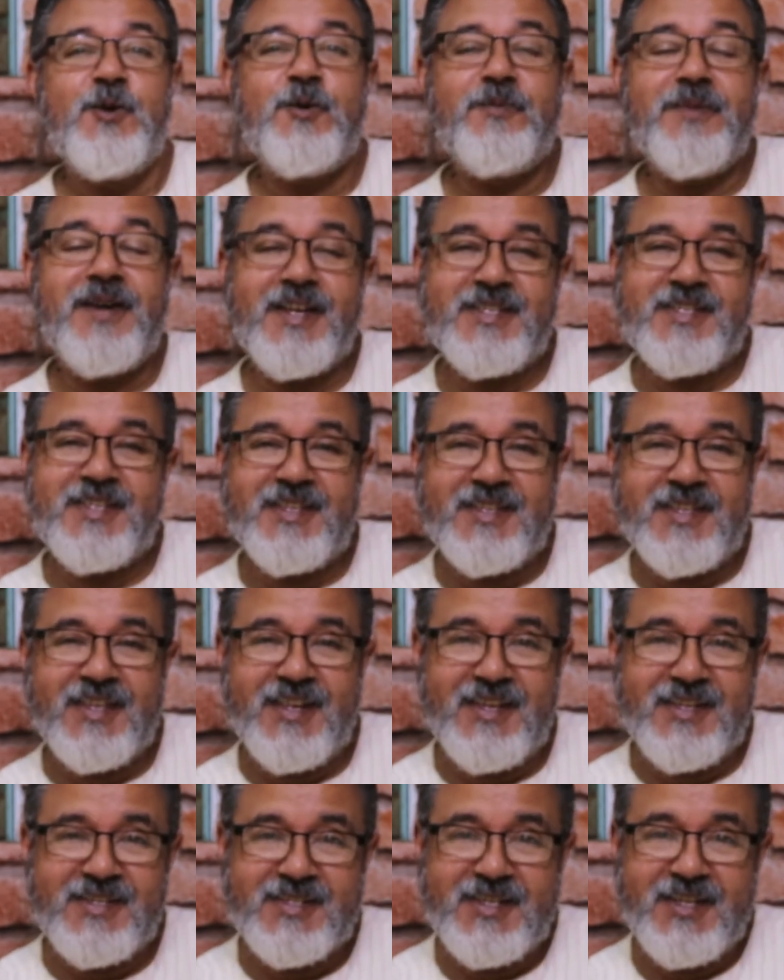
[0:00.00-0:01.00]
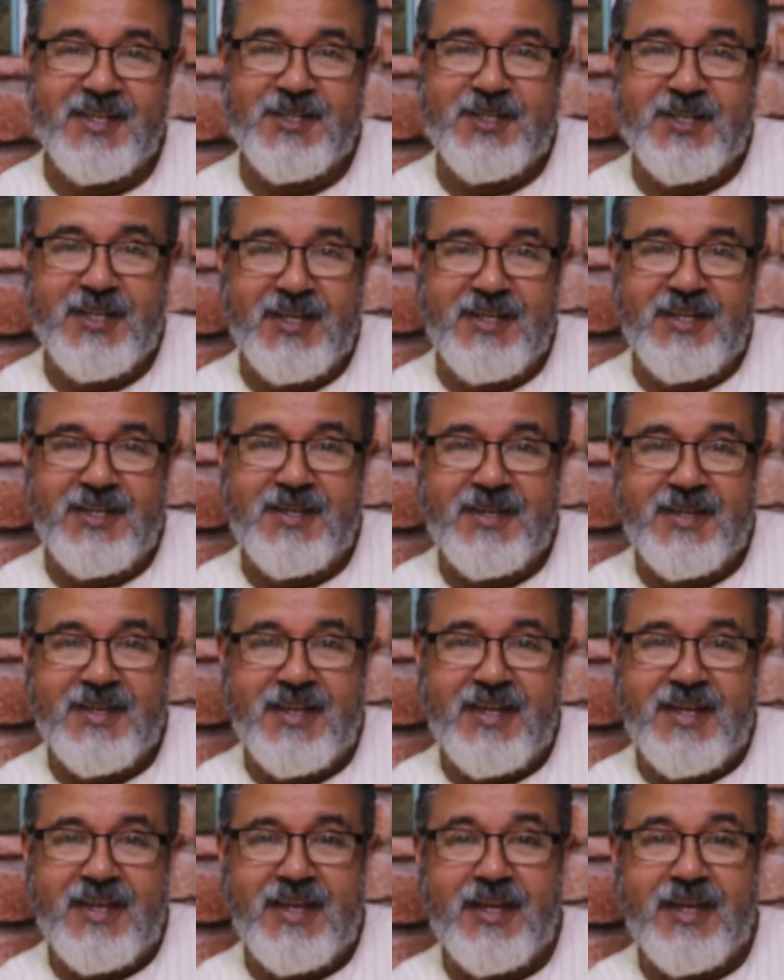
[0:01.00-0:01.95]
O mais interessante aí